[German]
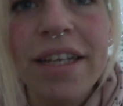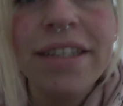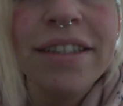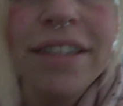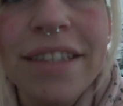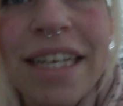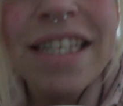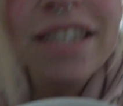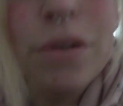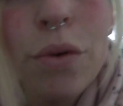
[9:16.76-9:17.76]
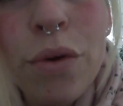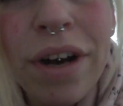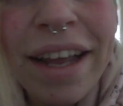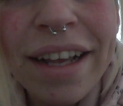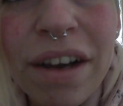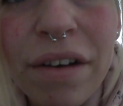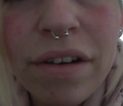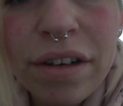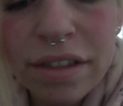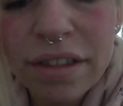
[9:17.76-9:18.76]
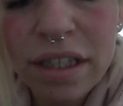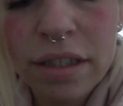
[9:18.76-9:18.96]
sieht das so lecker aus. Das